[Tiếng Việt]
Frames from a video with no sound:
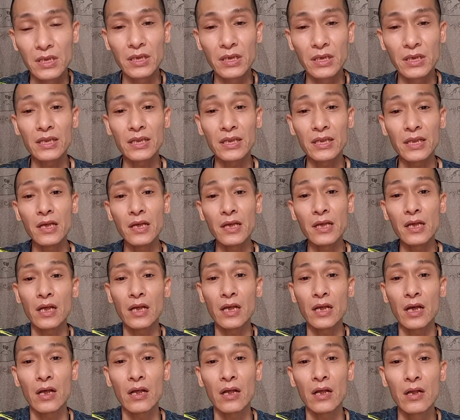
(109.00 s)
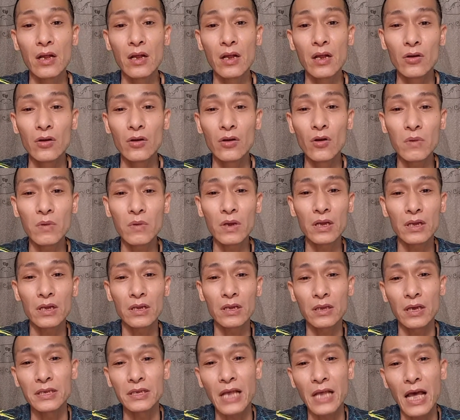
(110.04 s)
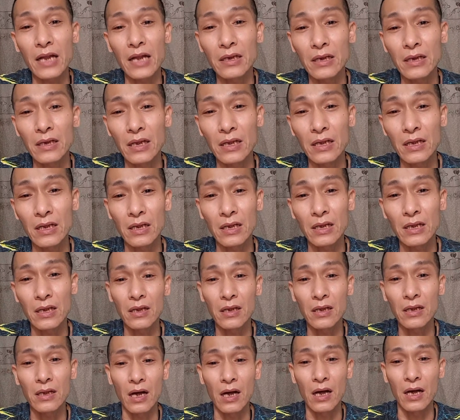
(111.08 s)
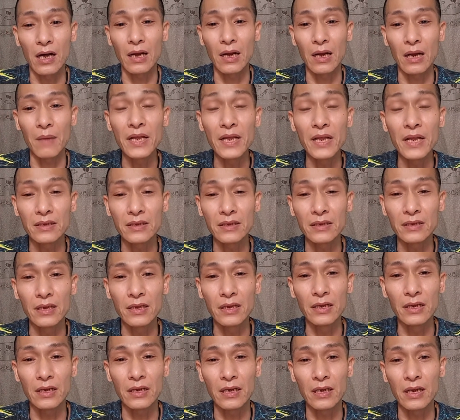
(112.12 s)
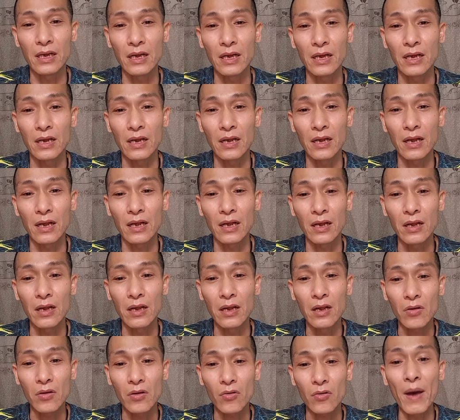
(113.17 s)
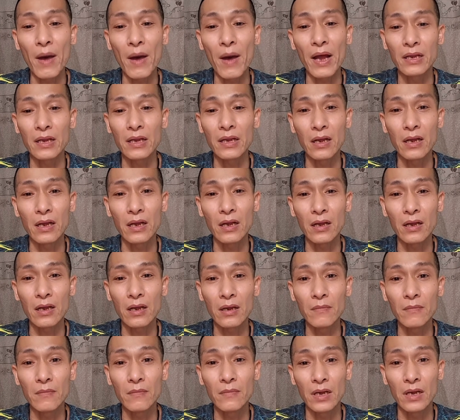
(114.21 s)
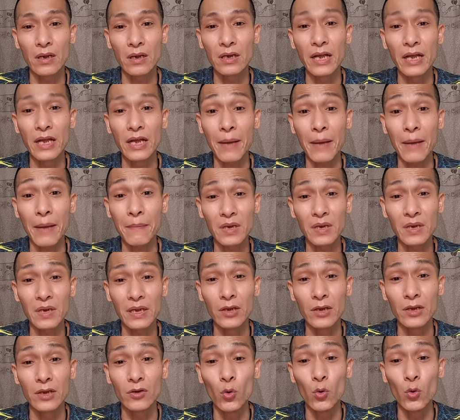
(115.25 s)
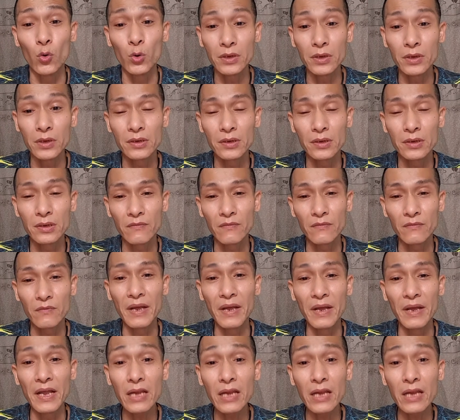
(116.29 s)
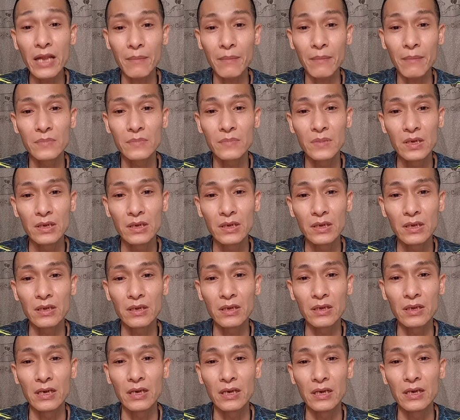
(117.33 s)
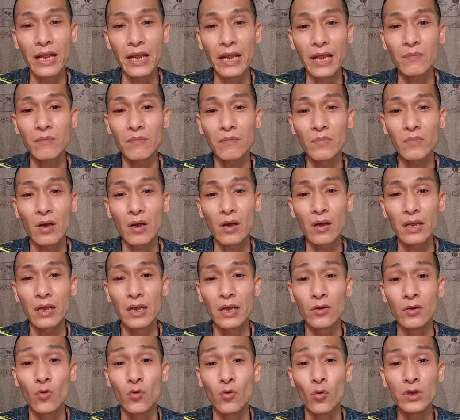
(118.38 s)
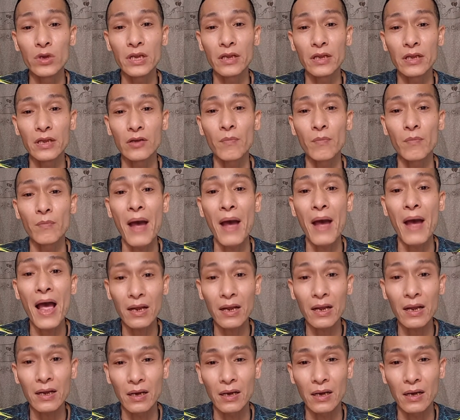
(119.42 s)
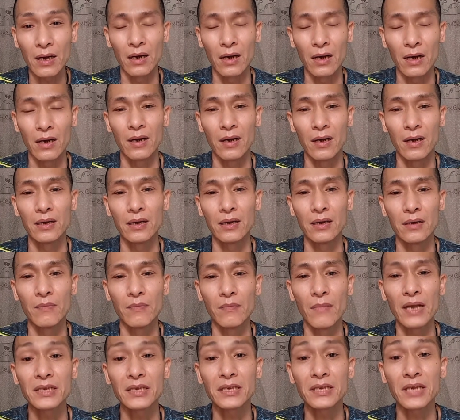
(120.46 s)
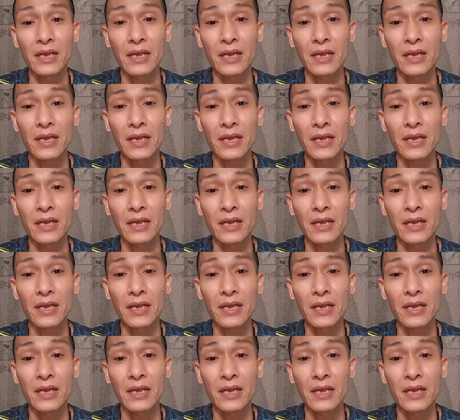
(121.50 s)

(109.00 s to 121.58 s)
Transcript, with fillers: thì à, tới điện à, lúc à, thời gian à, ở Nam Định thì được à, có bạn này à, à, người em là Hiền Cún với mấy anh em thì à, người em à, Hiền Cún thì có bà bác ở bãi